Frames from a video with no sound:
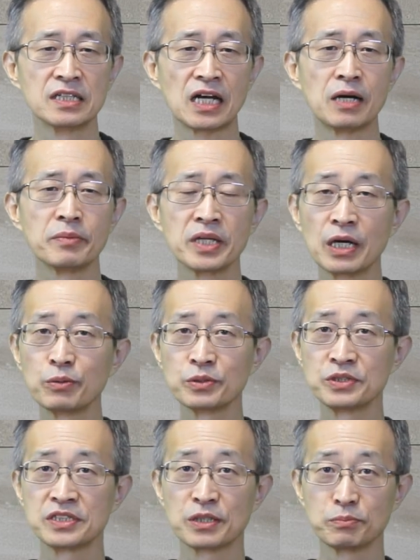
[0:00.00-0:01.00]
다음에
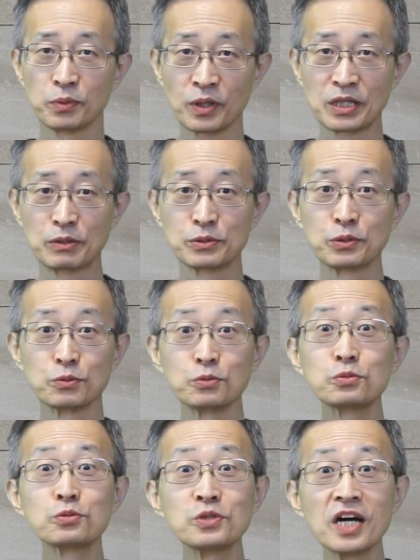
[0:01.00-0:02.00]
나오는, 이제 뭐가 나오죠?
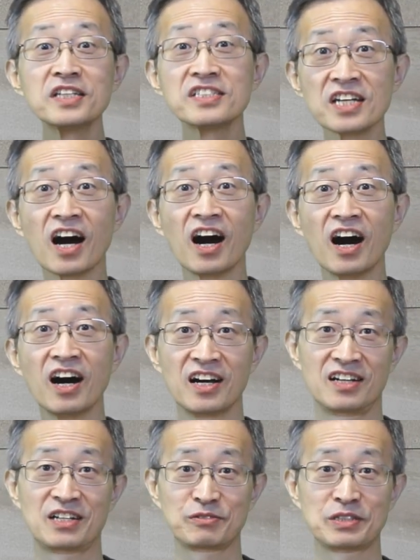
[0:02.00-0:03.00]
우둔한
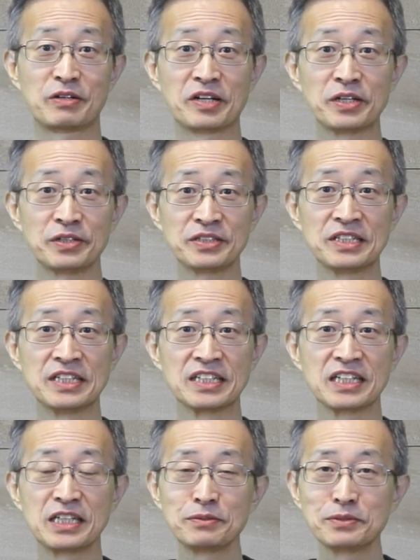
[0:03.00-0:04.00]
자라고 나와요.
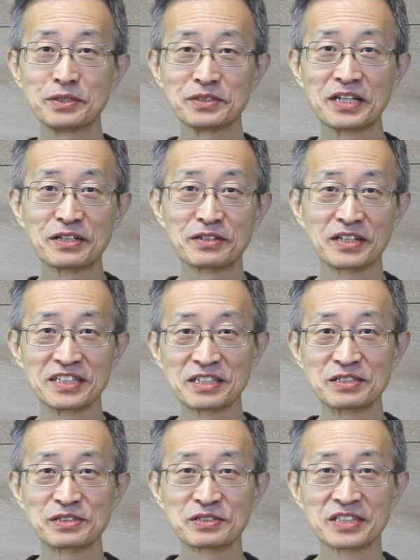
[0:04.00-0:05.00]
이 히브리어 단어가
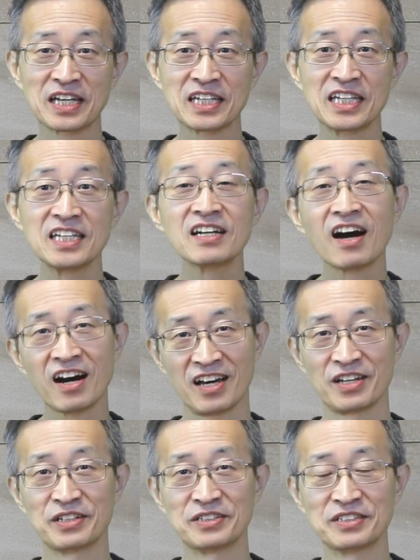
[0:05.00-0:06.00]
있겠죠. 그게
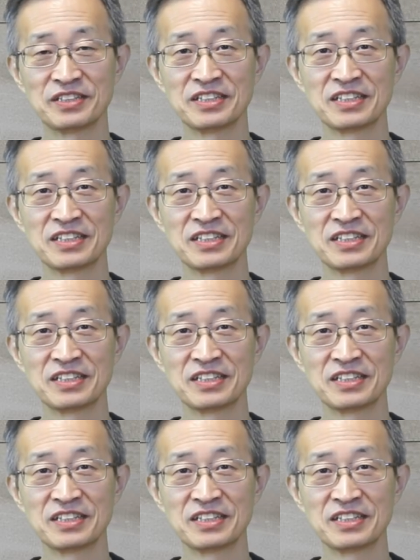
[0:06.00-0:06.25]
키라예요.